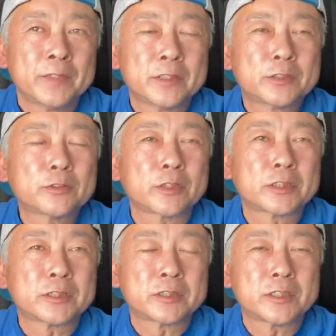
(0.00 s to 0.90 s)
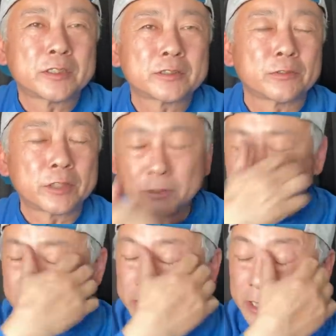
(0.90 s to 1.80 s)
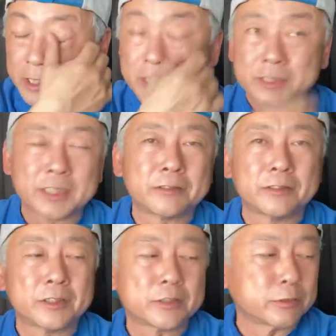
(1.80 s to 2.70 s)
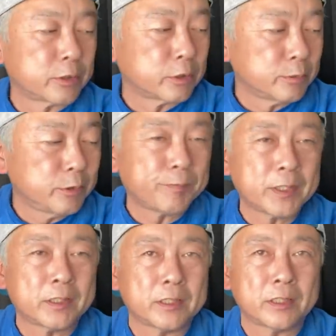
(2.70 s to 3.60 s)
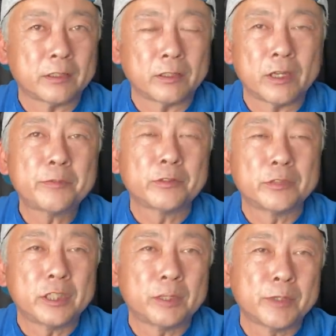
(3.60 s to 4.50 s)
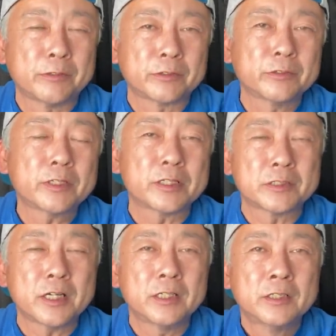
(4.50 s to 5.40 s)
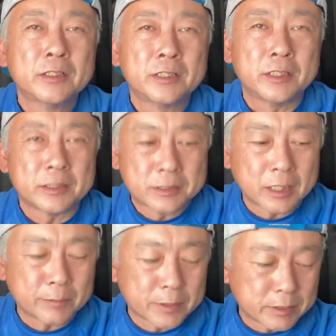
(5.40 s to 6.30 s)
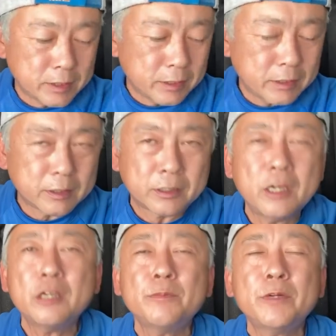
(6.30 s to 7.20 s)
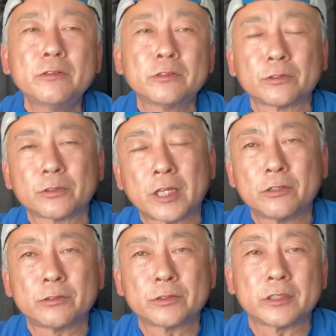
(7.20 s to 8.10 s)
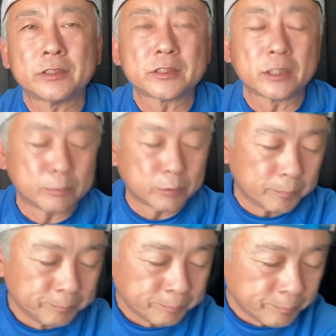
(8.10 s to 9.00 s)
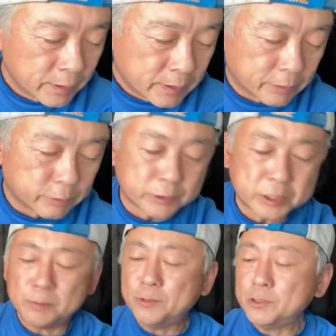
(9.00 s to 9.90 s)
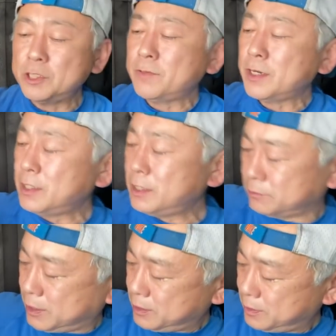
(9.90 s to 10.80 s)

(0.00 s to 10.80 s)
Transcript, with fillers: ね、ちょっとその機能が制限されるでしょうけども、えー、っと、M42 マウントのレンズが、えー、使えます。で、K マウントの対応なんですけども、この絞り輪があるね。